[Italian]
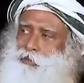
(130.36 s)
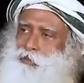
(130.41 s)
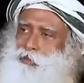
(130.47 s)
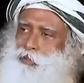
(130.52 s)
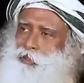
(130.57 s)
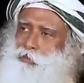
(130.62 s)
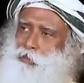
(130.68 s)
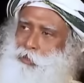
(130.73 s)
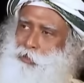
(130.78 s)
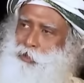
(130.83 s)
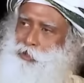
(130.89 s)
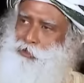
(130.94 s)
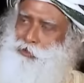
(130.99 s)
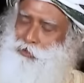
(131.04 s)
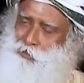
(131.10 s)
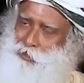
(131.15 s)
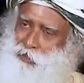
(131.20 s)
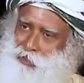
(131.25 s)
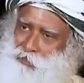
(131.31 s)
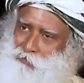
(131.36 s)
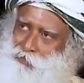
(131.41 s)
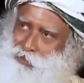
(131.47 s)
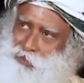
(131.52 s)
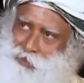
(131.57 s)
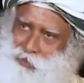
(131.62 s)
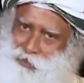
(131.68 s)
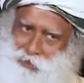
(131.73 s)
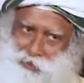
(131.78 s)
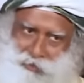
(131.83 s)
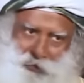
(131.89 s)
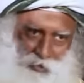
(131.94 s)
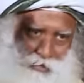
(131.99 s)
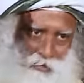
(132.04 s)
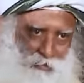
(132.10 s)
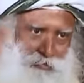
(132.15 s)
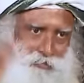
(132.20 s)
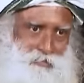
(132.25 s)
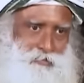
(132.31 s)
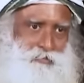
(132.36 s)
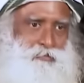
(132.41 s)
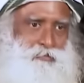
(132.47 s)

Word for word: Nel momento in cui credi ci siamo,